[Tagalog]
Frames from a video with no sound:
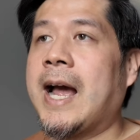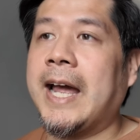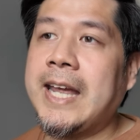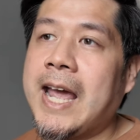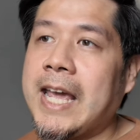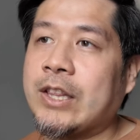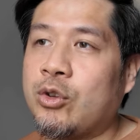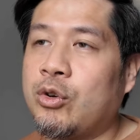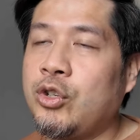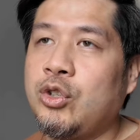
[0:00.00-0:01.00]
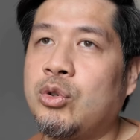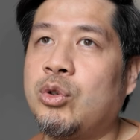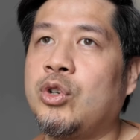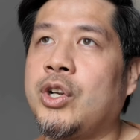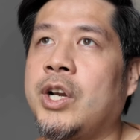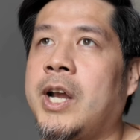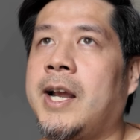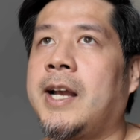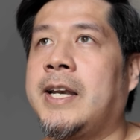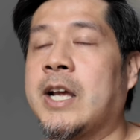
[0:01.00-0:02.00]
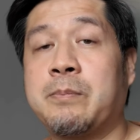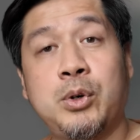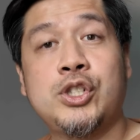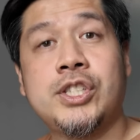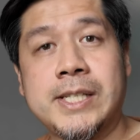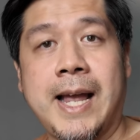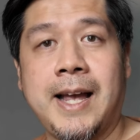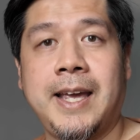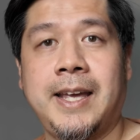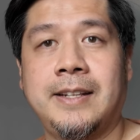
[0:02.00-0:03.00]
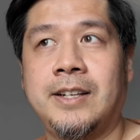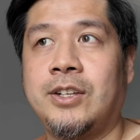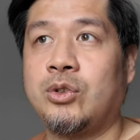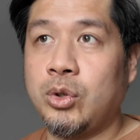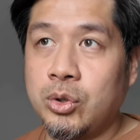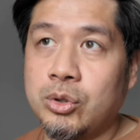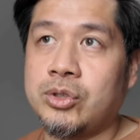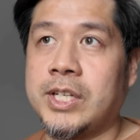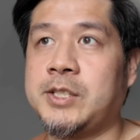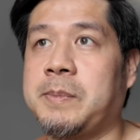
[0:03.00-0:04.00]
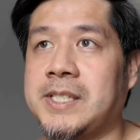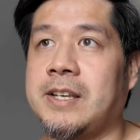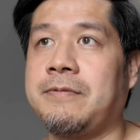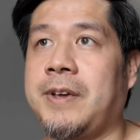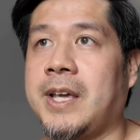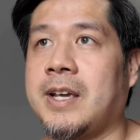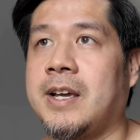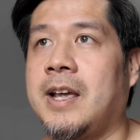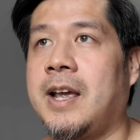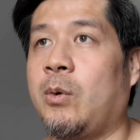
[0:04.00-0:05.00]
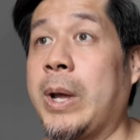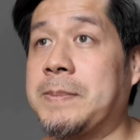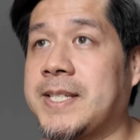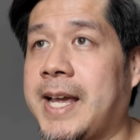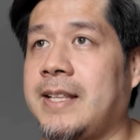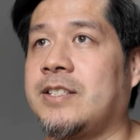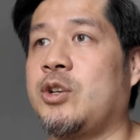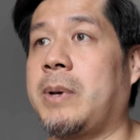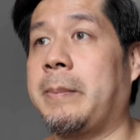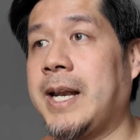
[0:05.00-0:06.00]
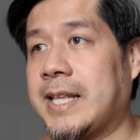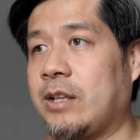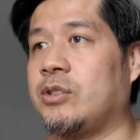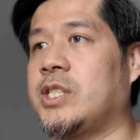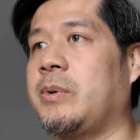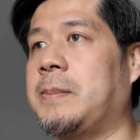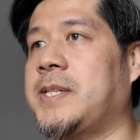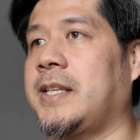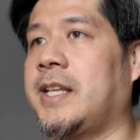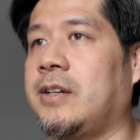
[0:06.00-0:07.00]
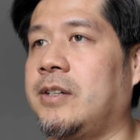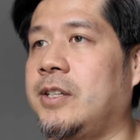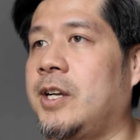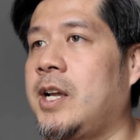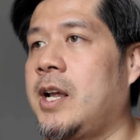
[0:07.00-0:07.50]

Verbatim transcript: Kaya ito yung nag-push sa akin to use this specific website. So babalik tayo dun sa website na yon.